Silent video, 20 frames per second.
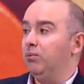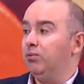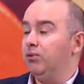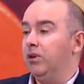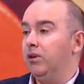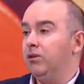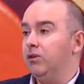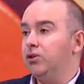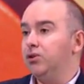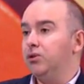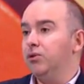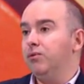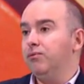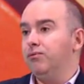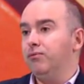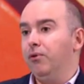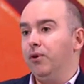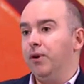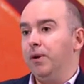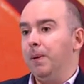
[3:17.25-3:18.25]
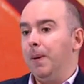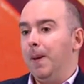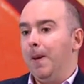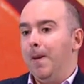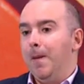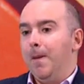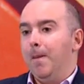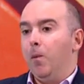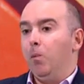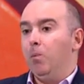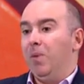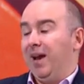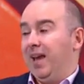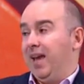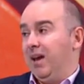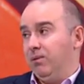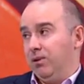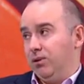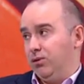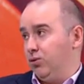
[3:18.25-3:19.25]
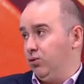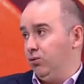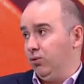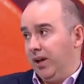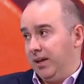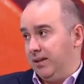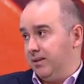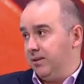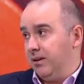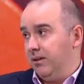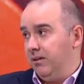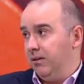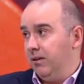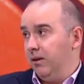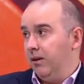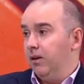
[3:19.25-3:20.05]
Portanto, isto não foi uma quebra de segurança,